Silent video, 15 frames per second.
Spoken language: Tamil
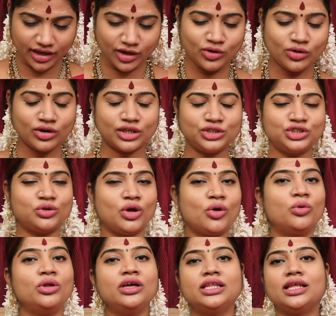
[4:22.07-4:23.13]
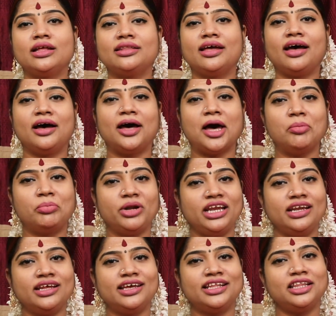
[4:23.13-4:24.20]
இன்னொரு அஞ்சு ரூபா கொடுங்க தாத்தா
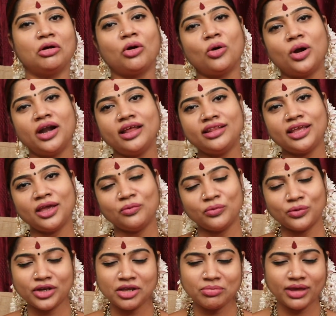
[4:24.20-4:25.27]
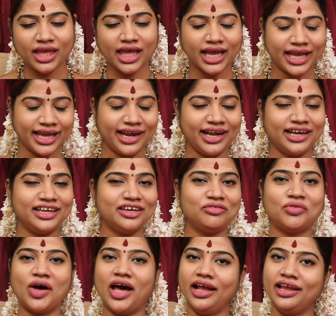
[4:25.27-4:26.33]
அப்படின்னு அந்த குழந்தைங்க உரிமையாக கேட்டு
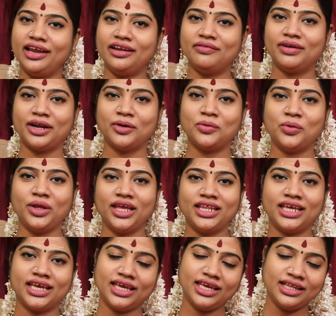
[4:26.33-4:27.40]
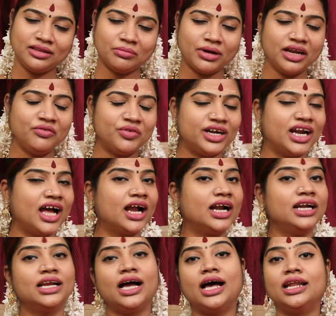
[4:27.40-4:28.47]
வாங்கிட்டு வரக்கூடியது இந்த மாதிரி
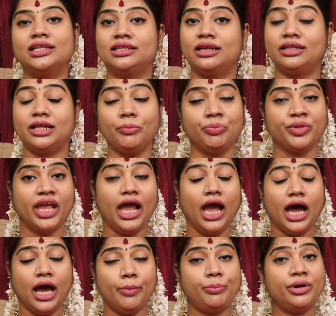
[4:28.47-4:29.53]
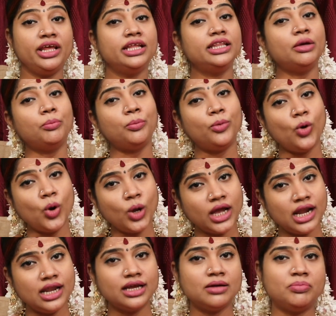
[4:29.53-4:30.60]
விழாக்கள் காலத்தில் தான் அப்படி இந்த
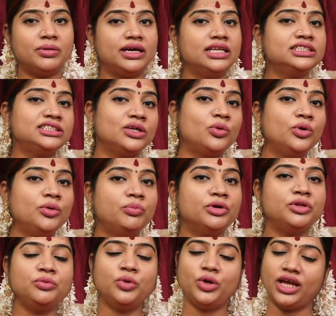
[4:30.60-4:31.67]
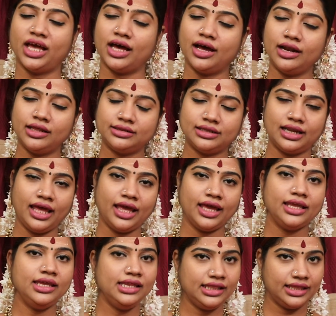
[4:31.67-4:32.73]
பொங்கலுக்கு பரிசு கொடுப்பதும் ஒரு காலத்தில்
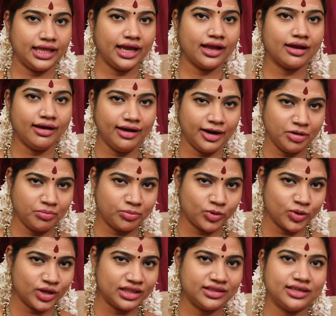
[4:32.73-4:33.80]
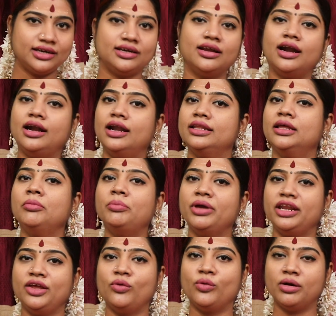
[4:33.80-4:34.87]
இந்த இந்த காணும் பொங்கல் திருநாளில் தான்
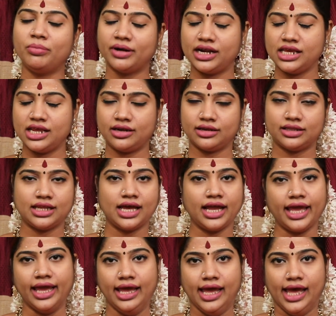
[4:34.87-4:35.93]
பெரியவங்க பண்ணிக்கிட்டு இருந்தாங்க